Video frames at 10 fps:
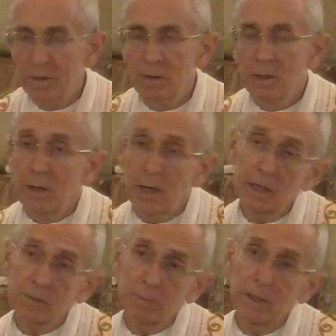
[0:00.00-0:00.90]
Et il
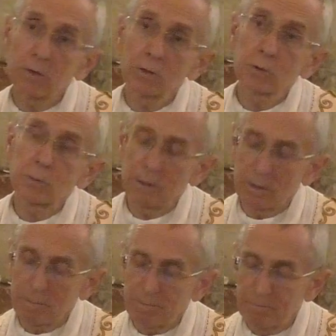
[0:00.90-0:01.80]
explique ensuite,
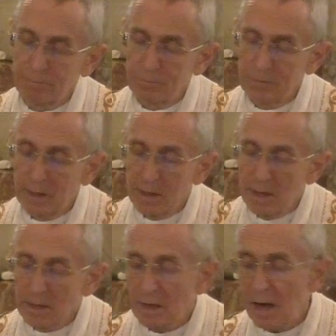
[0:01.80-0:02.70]

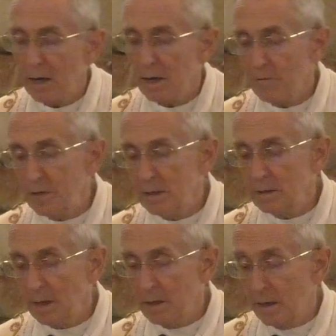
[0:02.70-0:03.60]
car la vie,
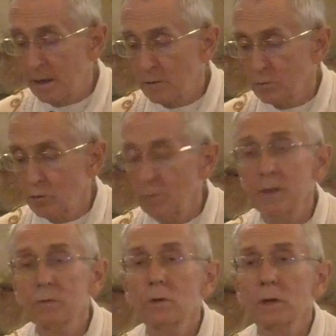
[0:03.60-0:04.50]
telle qu'elle est en Dieu, bien
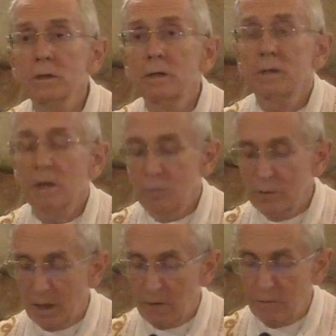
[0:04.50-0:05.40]
sûr, et telle qu'elle nous est
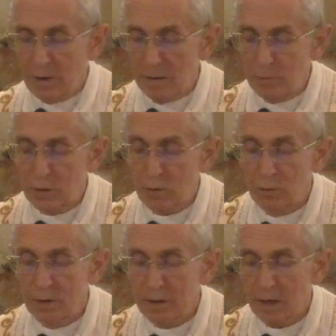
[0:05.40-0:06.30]
révélée puis
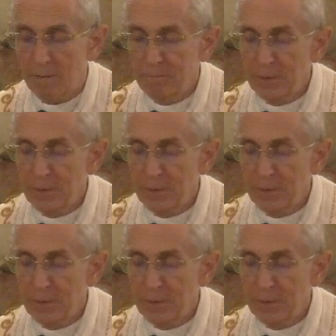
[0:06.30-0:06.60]
communiquée,